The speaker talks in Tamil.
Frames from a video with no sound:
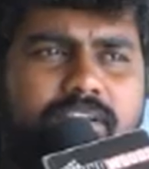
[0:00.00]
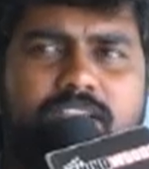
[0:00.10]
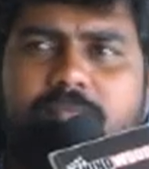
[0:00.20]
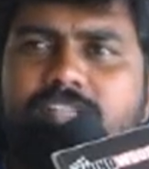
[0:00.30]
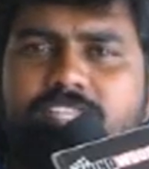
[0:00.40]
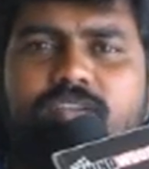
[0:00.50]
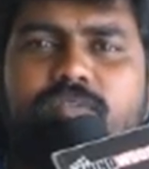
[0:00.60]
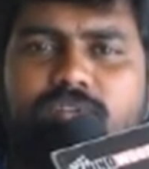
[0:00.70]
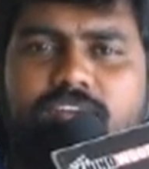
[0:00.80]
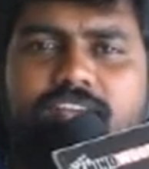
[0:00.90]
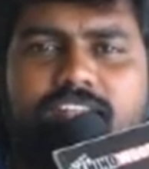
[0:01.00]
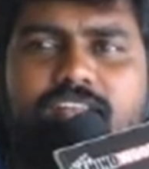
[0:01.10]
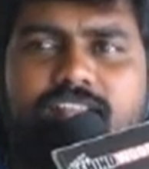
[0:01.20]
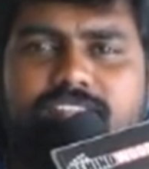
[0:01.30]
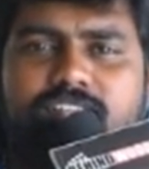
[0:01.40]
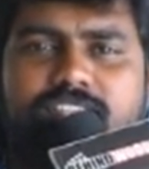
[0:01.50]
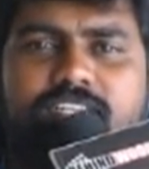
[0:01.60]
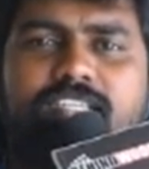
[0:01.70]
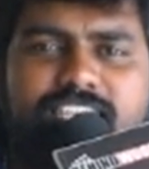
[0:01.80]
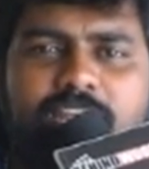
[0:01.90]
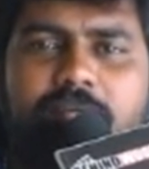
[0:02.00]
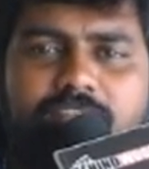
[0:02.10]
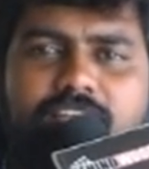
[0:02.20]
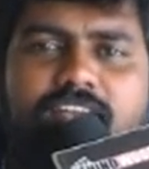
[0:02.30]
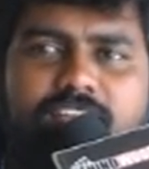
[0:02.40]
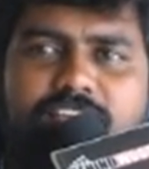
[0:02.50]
படத்தை பற்றி உங்ககிட்ட நான் சில விஷயங்களை ஷேர் பண்ணிக்கலாம்னு